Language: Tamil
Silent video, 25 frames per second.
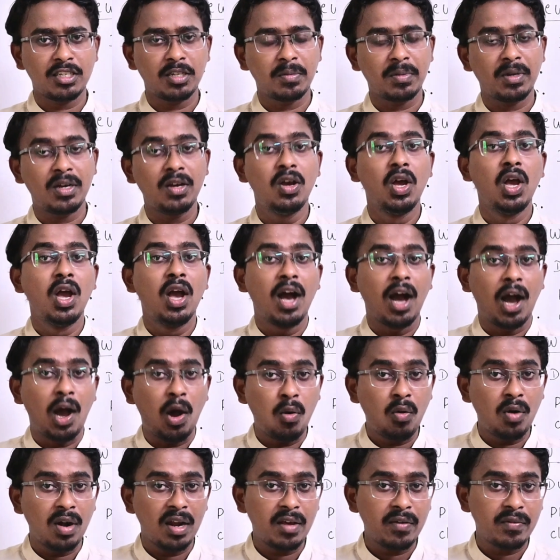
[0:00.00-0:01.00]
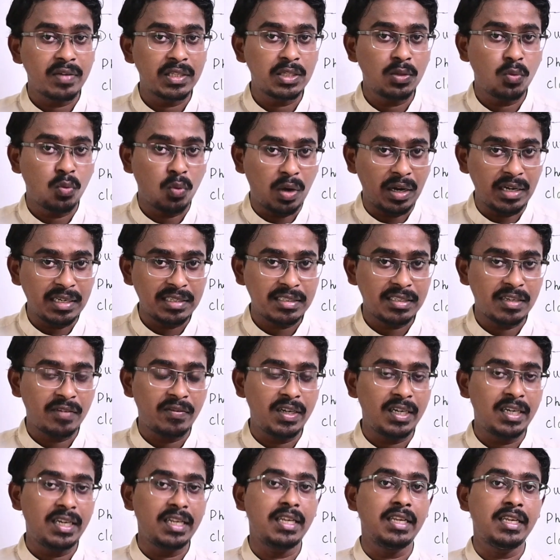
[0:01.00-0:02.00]
இருக்குப்பா அவங்களாம் வந்து ஒன்
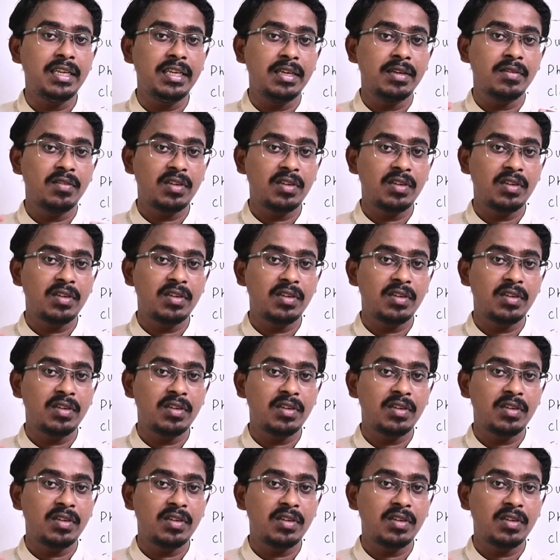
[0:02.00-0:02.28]
செவன்ட்டி